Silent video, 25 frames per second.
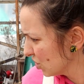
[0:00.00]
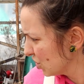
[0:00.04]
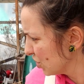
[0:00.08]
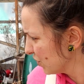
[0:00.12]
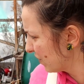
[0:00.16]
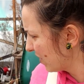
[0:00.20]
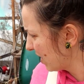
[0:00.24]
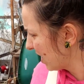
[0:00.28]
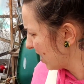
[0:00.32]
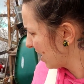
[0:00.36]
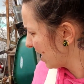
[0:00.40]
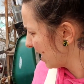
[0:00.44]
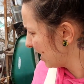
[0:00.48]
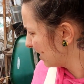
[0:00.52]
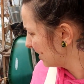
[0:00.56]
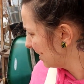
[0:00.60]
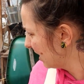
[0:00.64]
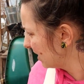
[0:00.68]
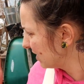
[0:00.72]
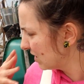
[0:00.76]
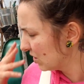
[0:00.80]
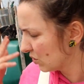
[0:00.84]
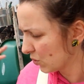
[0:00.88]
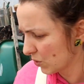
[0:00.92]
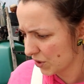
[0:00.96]
je vais aider
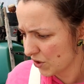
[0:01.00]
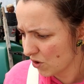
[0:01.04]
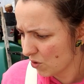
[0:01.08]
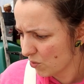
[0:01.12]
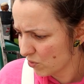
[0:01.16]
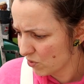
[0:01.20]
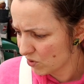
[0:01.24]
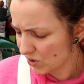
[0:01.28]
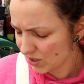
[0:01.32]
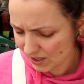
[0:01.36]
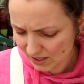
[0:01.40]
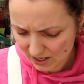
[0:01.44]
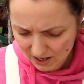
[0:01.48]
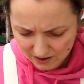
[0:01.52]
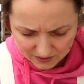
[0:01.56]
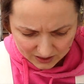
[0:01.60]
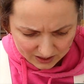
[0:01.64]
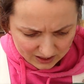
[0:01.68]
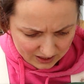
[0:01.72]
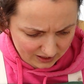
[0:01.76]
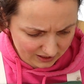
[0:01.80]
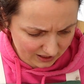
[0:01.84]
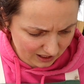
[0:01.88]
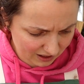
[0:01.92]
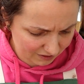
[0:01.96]
à nettoyer un peu
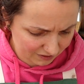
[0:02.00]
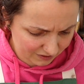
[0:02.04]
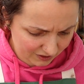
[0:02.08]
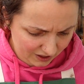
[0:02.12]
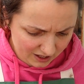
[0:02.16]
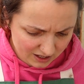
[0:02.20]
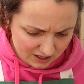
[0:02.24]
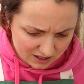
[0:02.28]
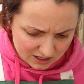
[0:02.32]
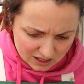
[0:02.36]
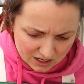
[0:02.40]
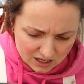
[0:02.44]
avec les enfants.